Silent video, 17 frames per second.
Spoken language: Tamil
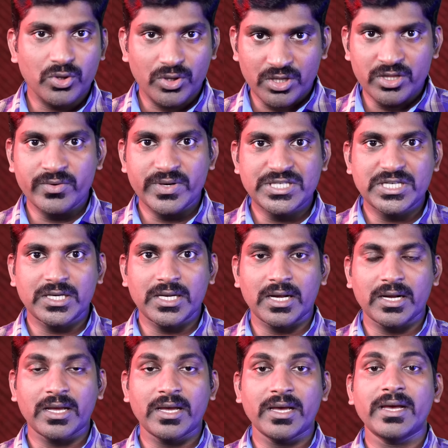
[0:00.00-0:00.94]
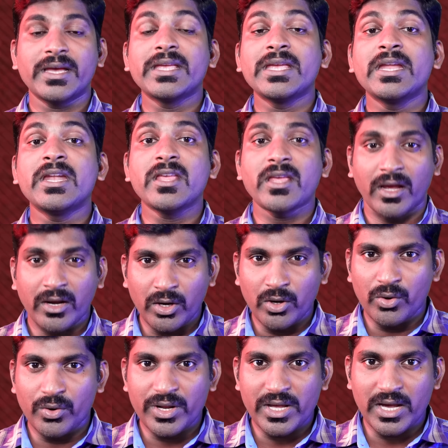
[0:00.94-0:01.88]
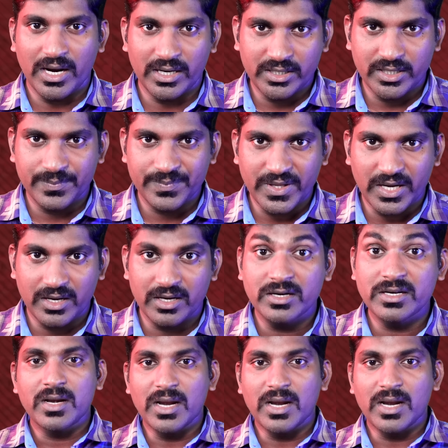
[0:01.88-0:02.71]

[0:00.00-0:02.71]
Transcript: திறந்து வச்சுட்டாங்க இனி எங்களுடைய ஆட்டம் தான்